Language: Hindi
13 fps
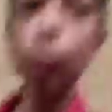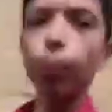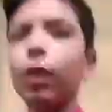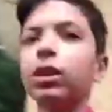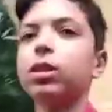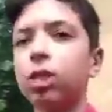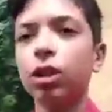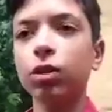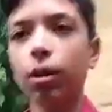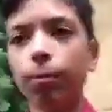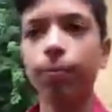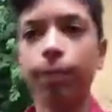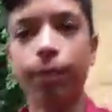जो मस्त
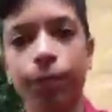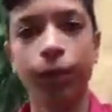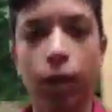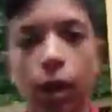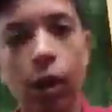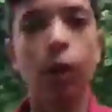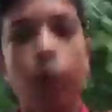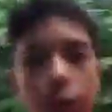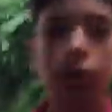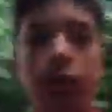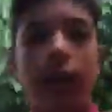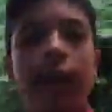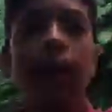एकदम
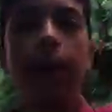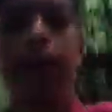होता है